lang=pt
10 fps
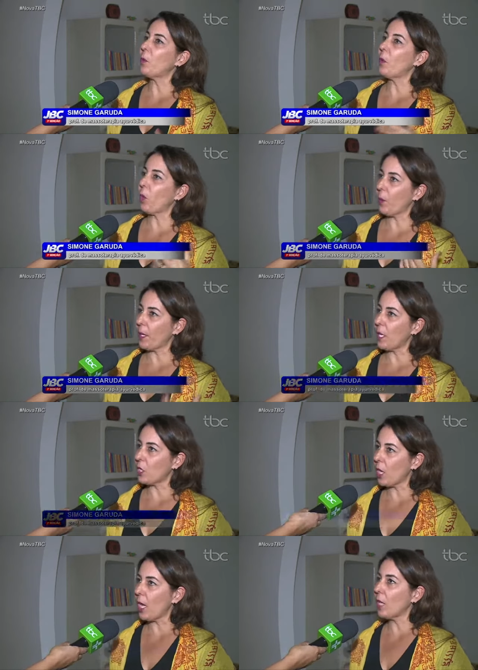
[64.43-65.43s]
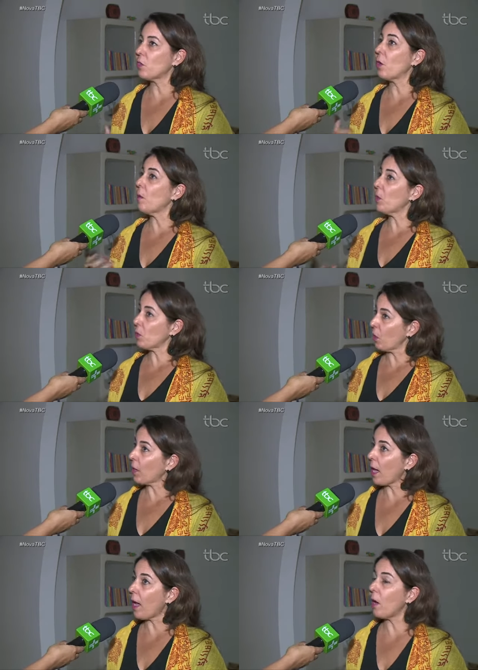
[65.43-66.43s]
o corpo energético,
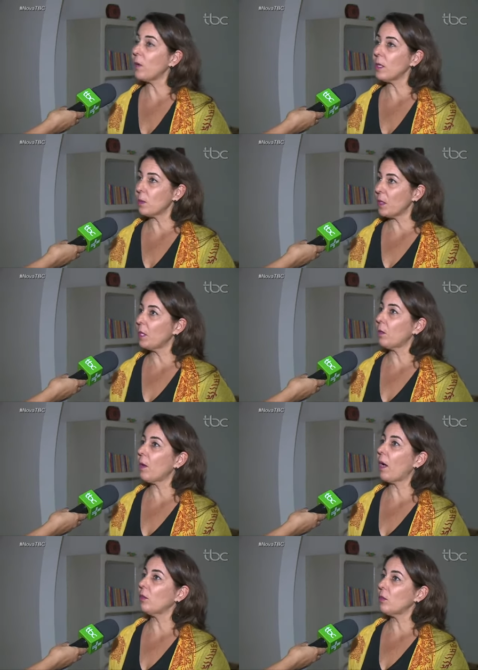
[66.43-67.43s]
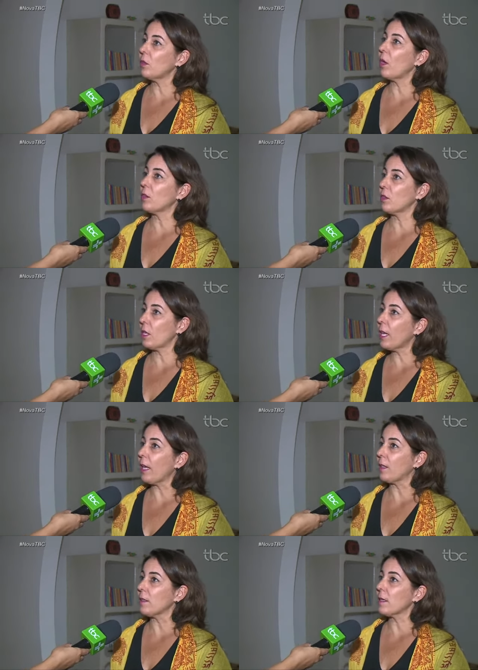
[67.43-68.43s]
emocional e espiritual dos nossos
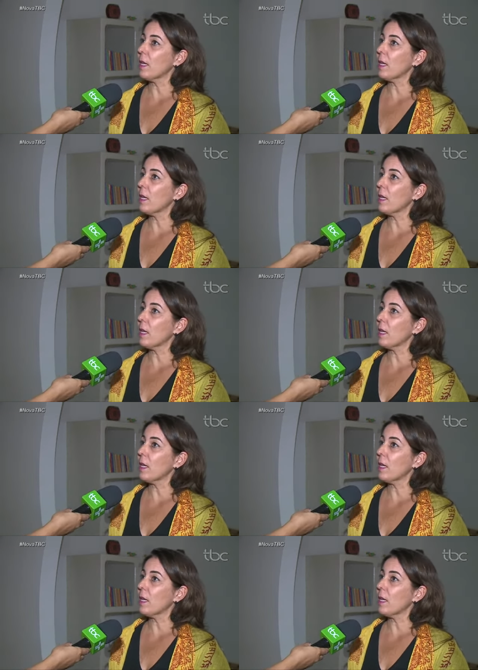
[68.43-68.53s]
clientes.